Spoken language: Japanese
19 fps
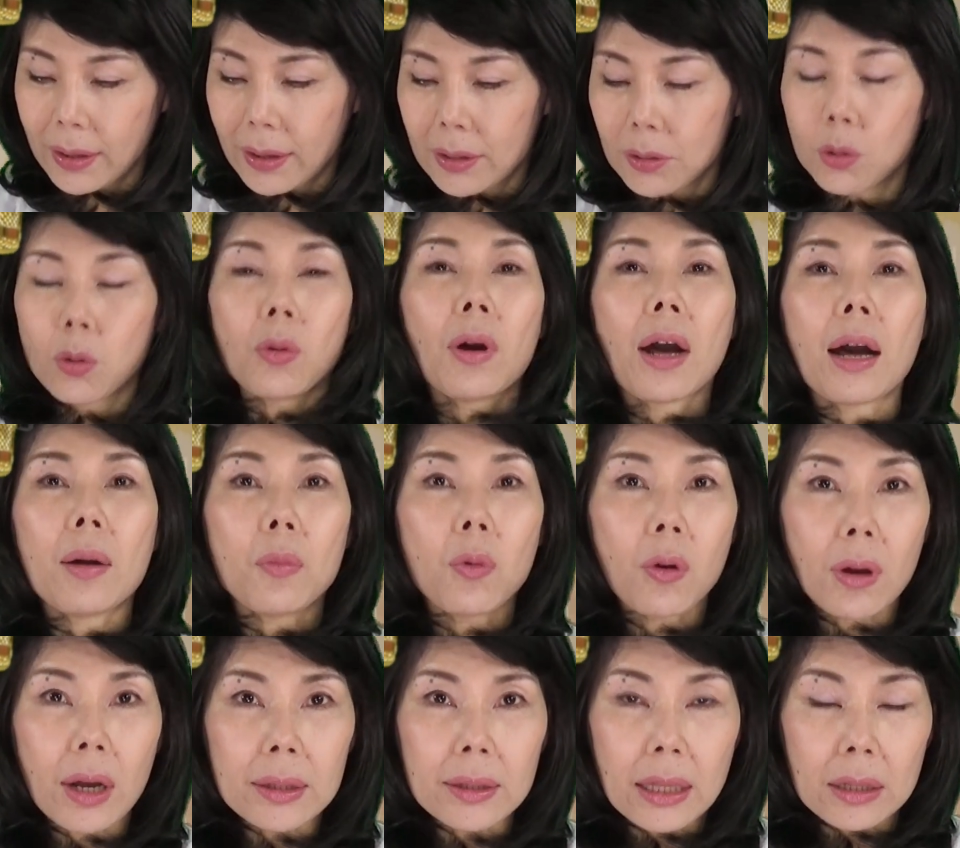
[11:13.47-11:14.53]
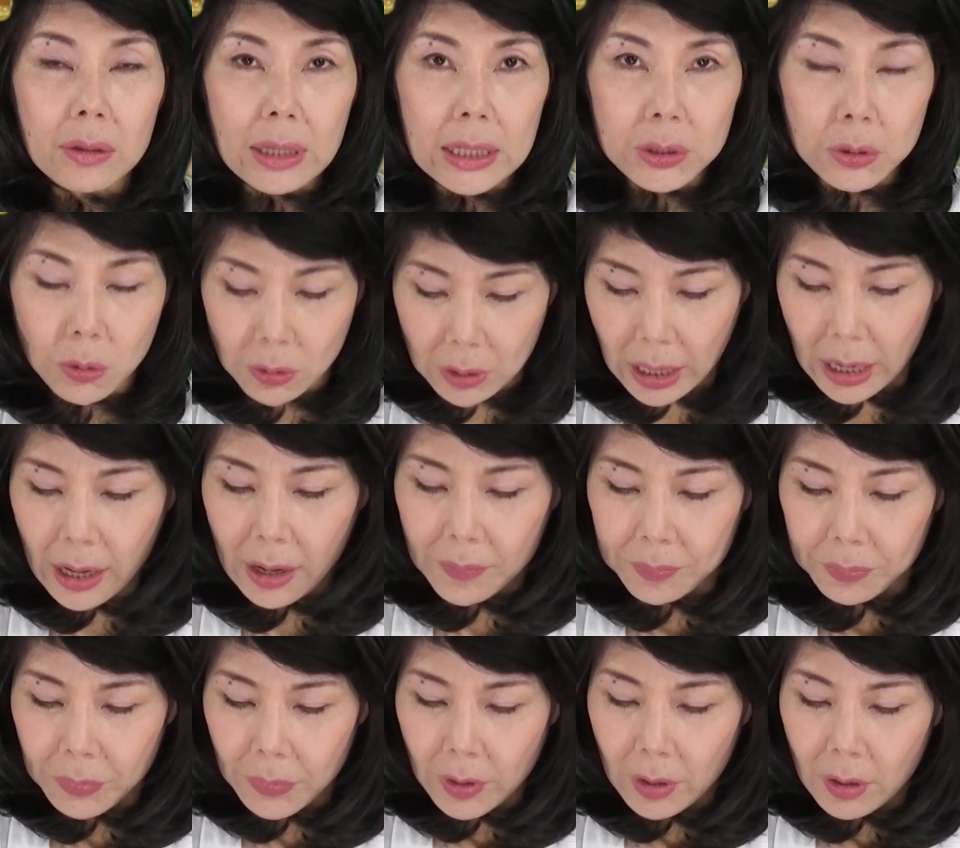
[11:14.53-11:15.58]
どこが儲かったのでしょうか
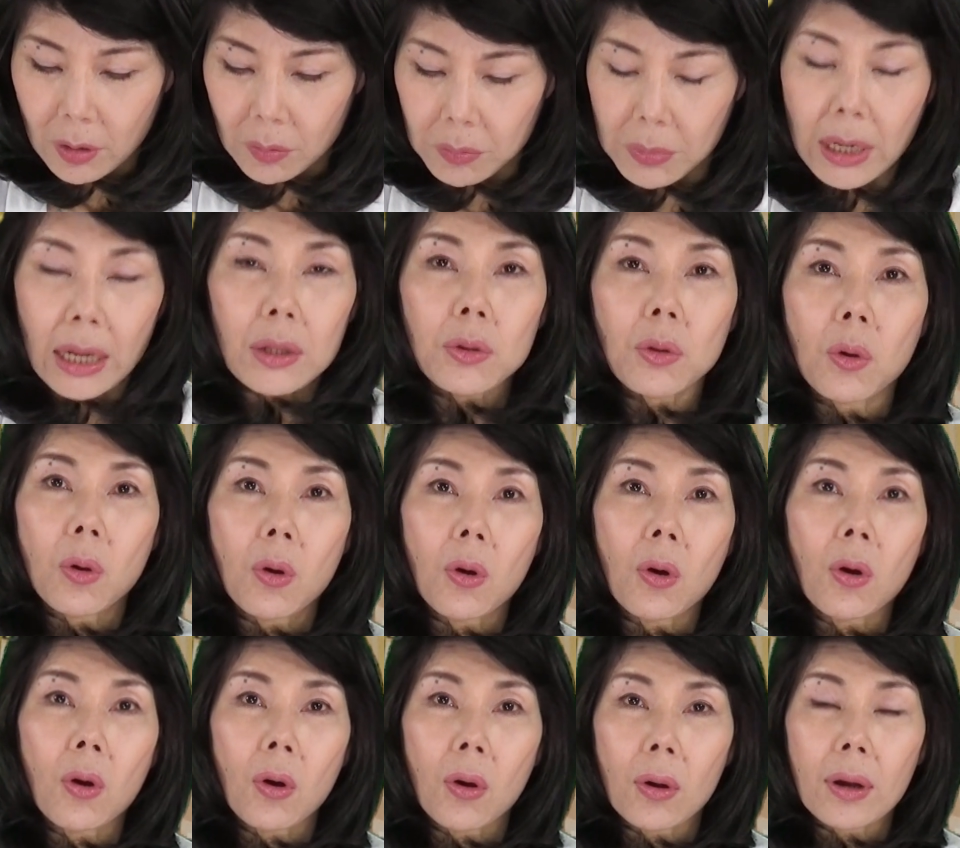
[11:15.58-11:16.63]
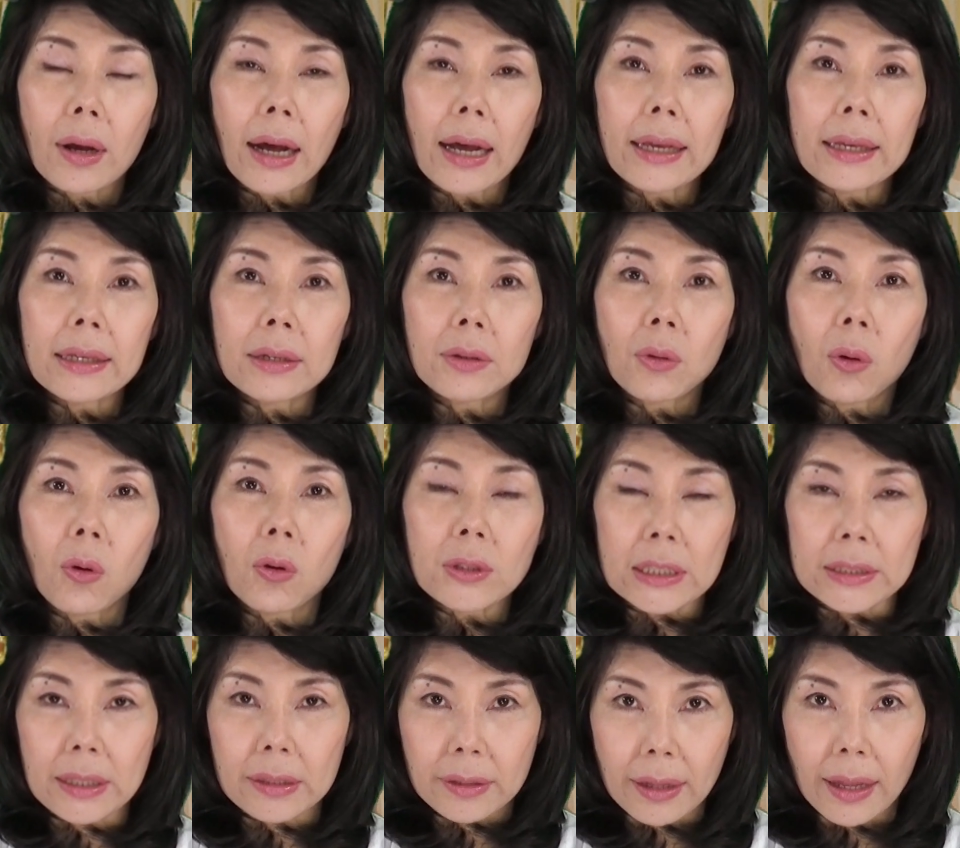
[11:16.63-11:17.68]
港を開港
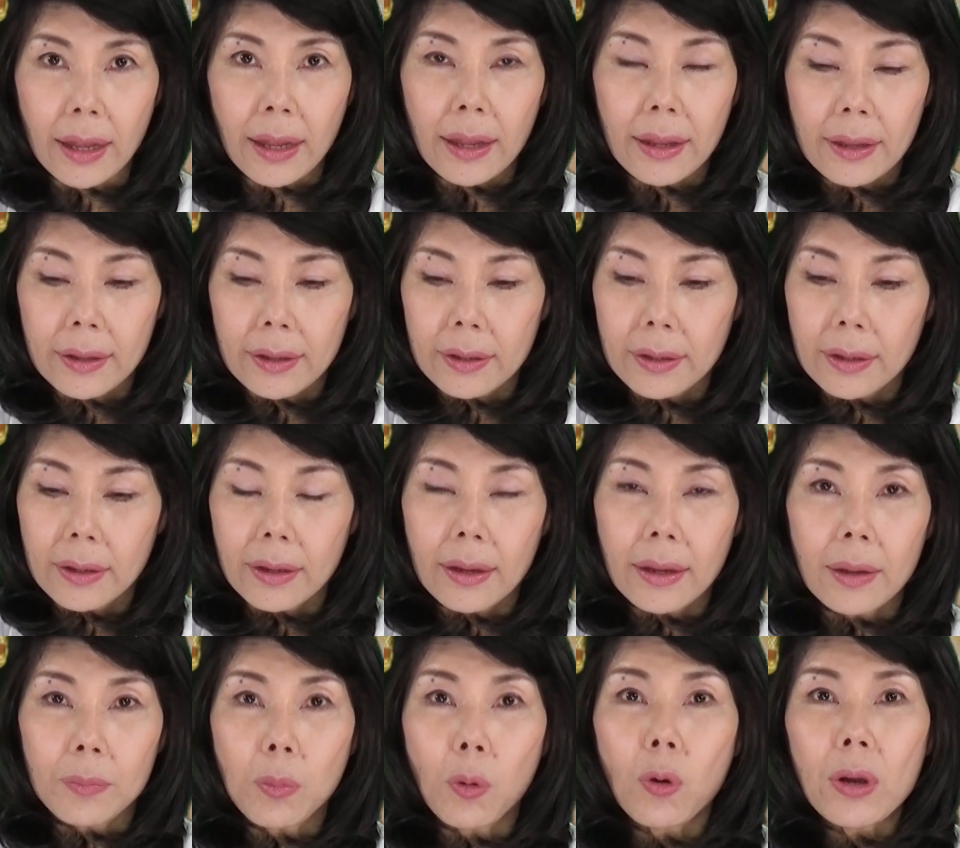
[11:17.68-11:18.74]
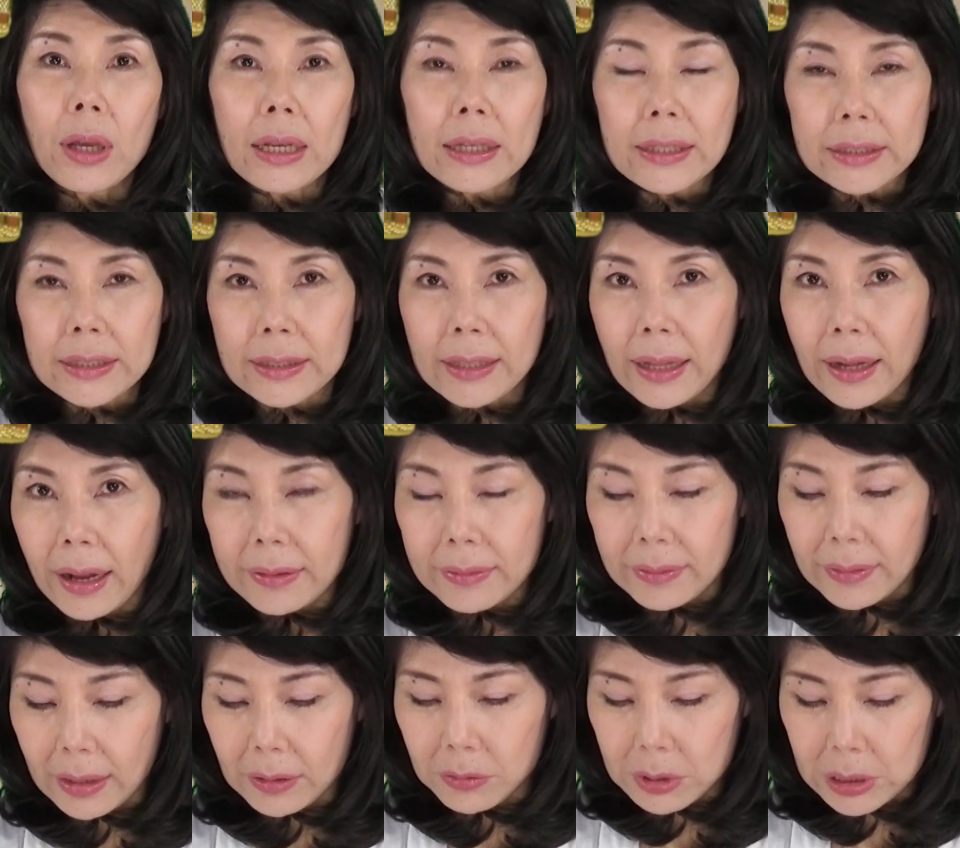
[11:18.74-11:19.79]
させて貿易しなかっ
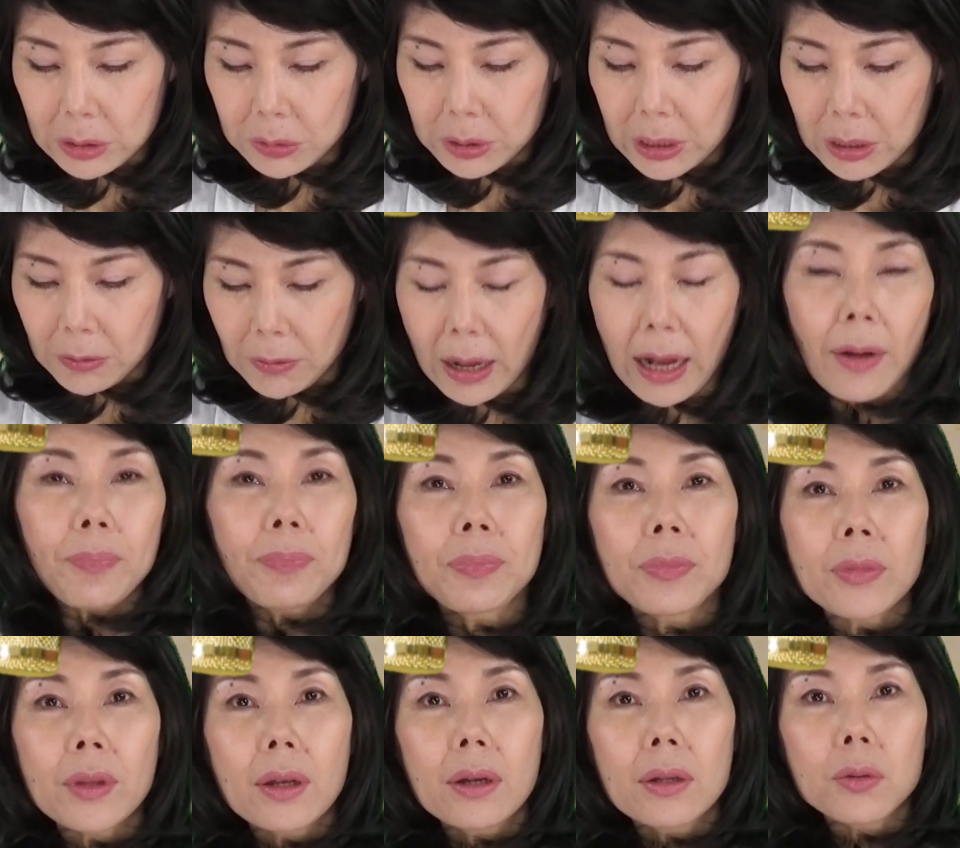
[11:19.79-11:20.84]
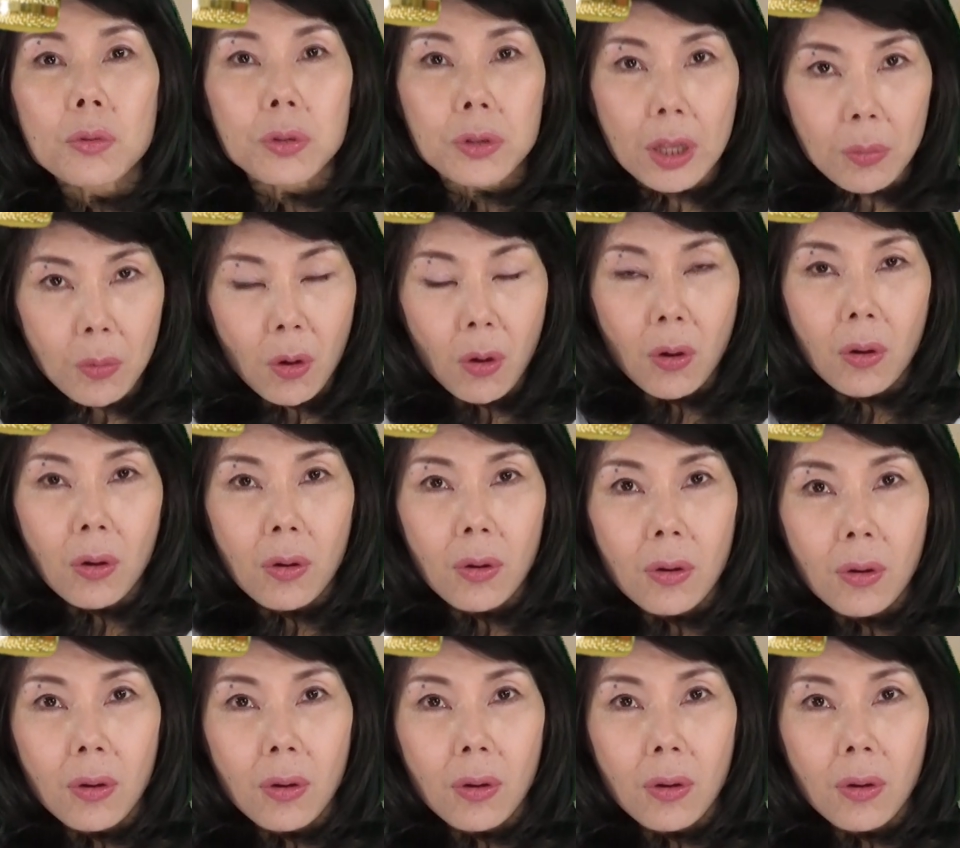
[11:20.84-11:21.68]
た国々はとても